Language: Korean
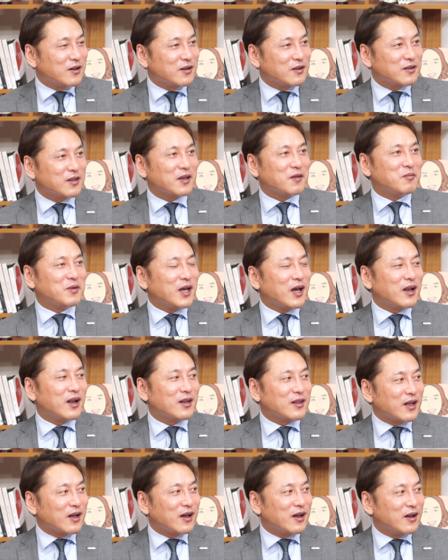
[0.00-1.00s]
되게
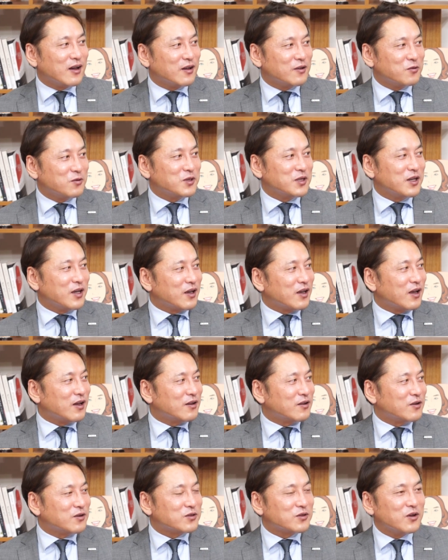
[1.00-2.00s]
미안하다. 솔직히
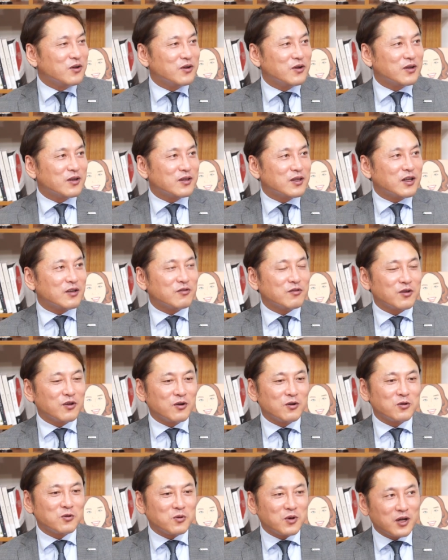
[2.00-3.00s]
얘기하는 거죠. 난
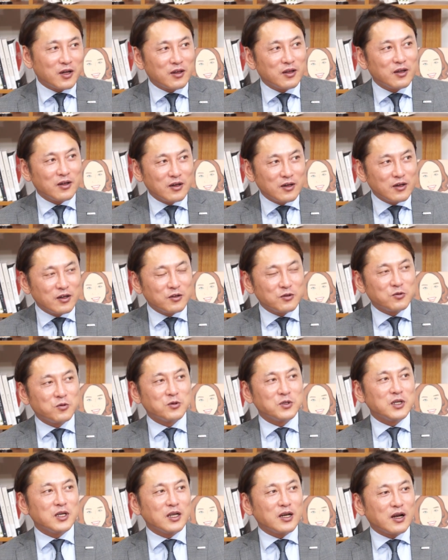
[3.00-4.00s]
6개월 동안
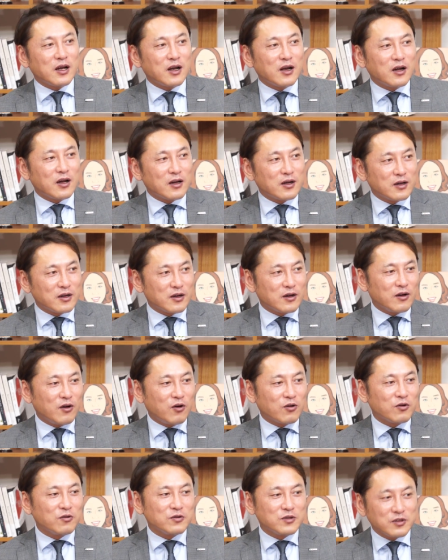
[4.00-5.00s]
조직이랑
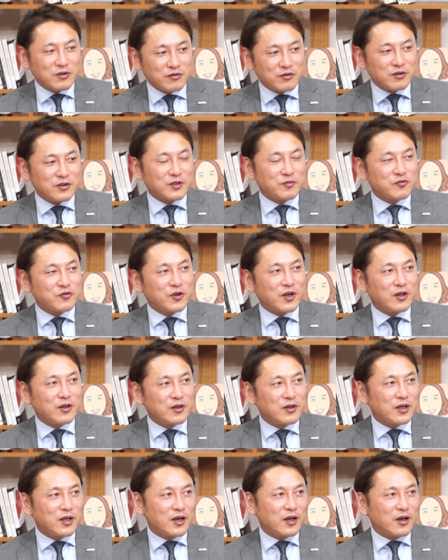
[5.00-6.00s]
어려운 친구들
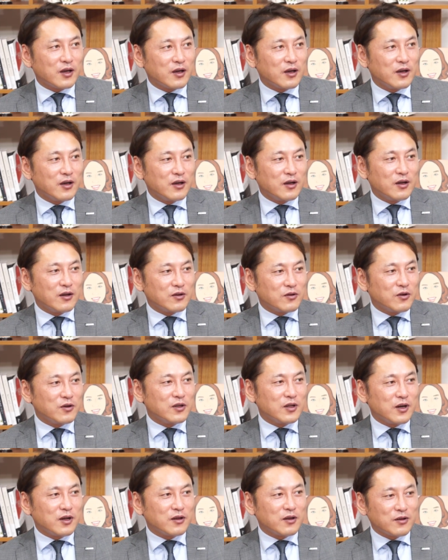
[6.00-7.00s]
집중했는데
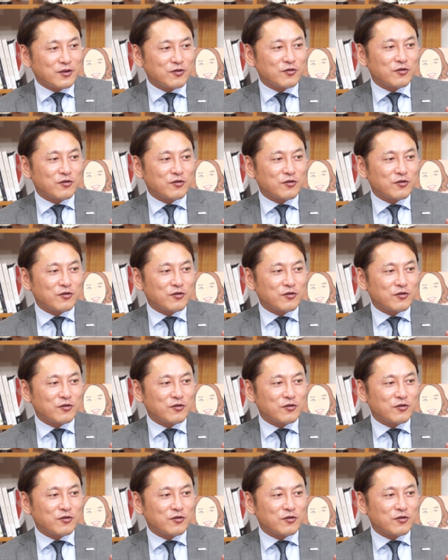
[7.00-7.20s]
너희들에 대해서